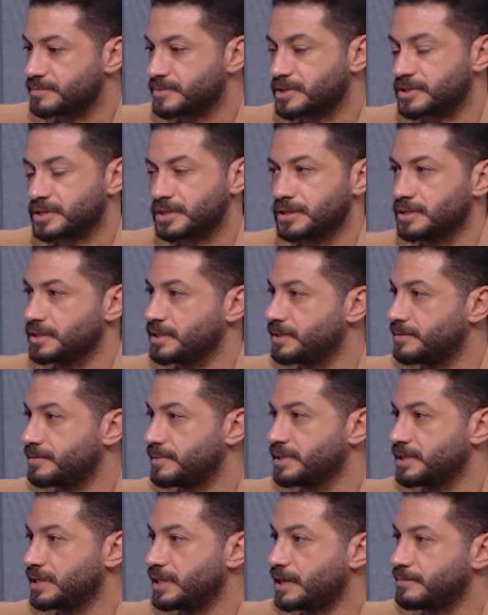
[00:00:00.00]
لازم
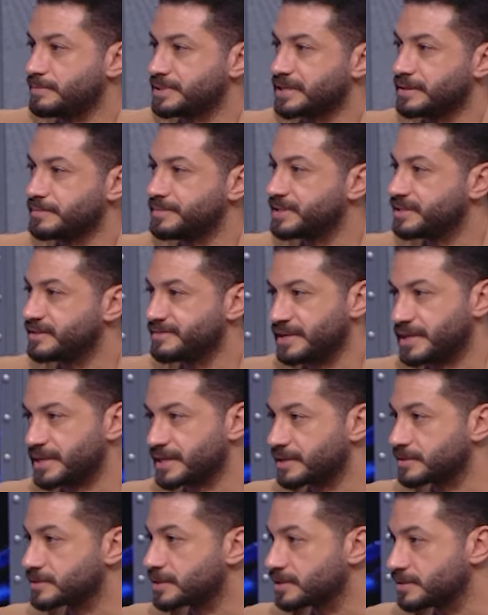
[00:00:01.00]
الراجل يلعب
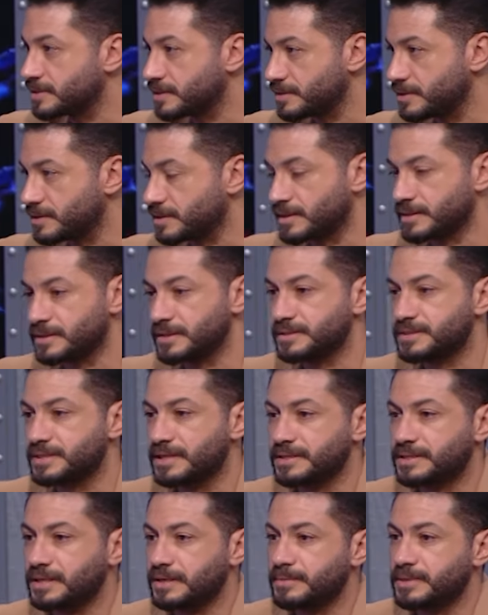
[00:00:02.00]
بتامين دفاعي جيد جدا
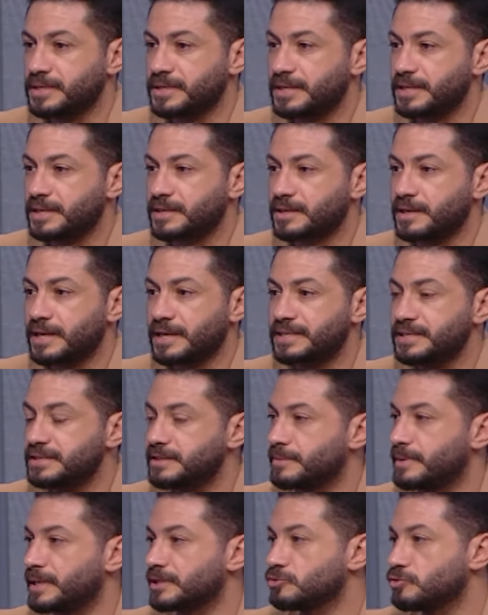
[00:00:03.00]
لان انت هتقابل هناك
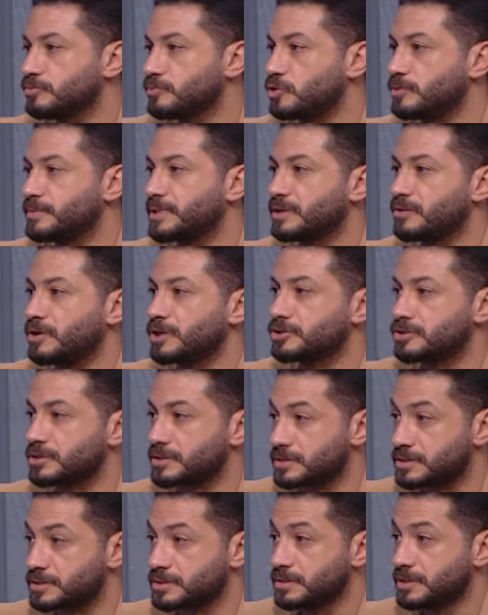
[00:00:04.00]
اكيد هيبقى عندهم نوع من
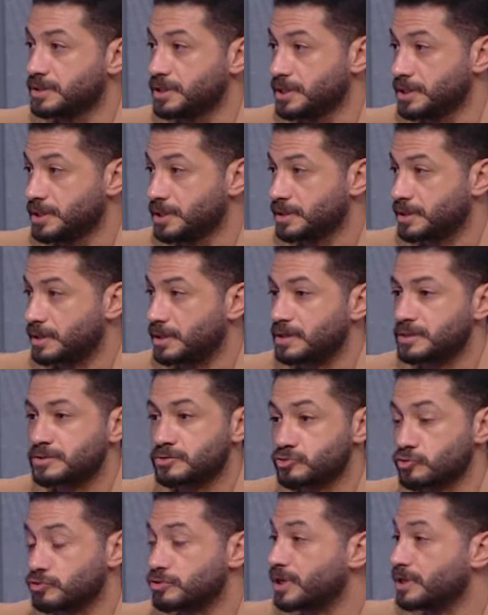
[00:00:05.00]
انواع الشراسه
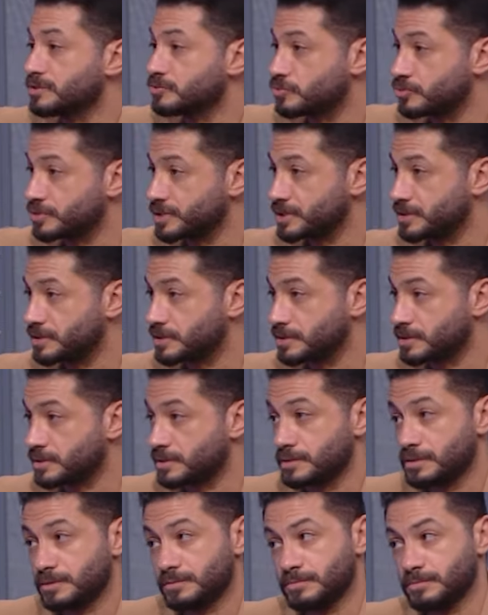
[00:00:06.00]
خلاص جون انطوي
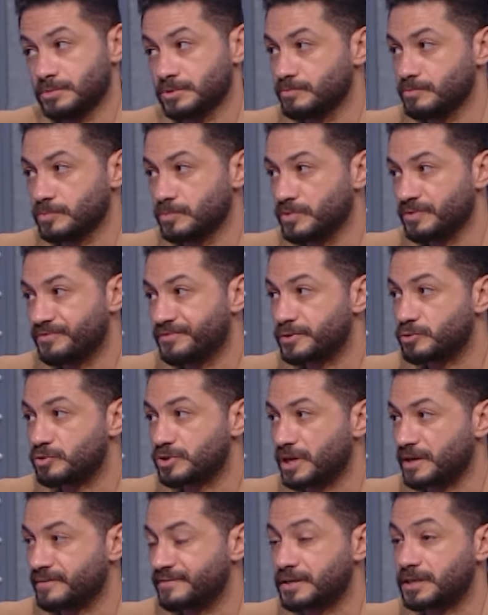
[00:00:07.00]
آه،
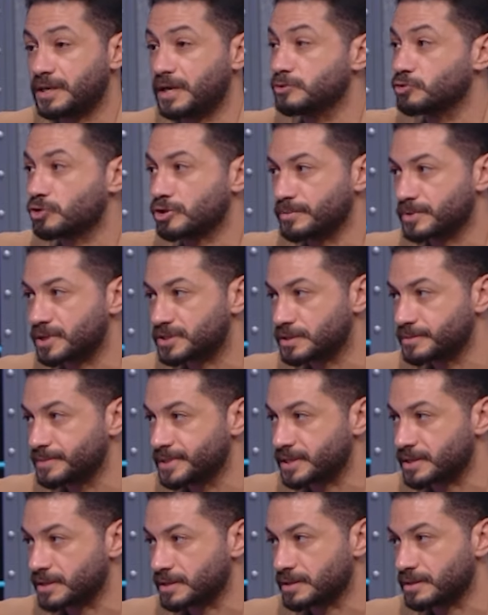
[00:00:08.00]
فيرود على فكره عنده
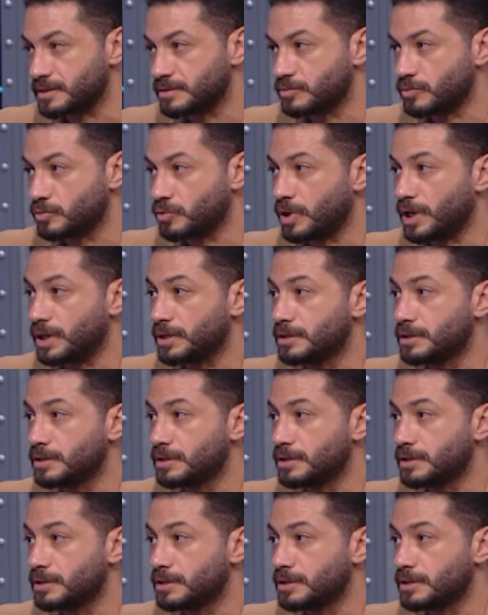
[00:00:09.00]
خبرات كبيره بس